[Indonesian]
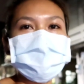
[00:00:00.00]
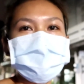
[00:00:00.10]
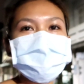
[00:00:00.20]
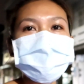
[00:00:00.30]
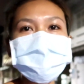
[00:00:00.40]

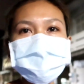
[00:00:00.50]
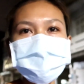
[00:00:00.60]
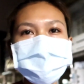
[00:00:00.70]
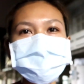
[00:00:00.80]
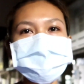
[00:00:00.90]
nah ini aku
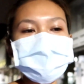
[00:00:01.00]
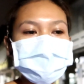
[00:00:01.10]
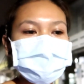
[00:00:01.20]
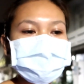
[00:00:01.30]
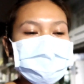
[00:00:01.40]
mau masuk
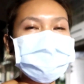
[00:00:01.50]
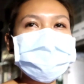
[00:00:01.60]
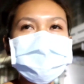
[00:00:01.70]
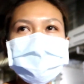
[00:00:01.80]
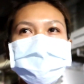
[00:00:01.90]
gang guys ya
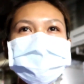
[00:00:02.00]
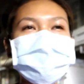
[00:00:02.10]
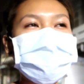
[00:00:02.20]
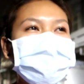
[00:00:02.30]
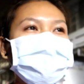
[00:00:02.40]
gelap
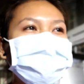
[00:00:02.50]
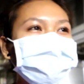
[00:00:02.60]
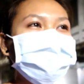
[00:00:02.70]
soalnya